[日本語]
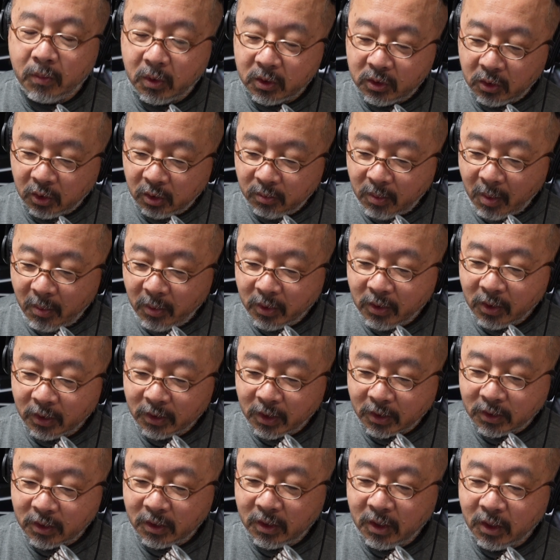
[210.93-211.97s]
そのままでは
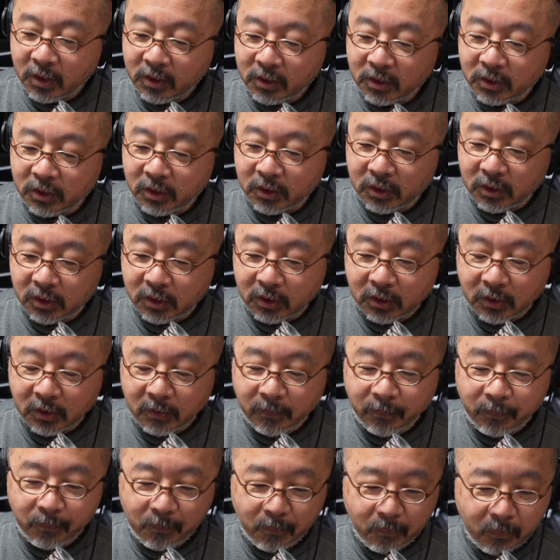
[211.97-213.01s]
出せないし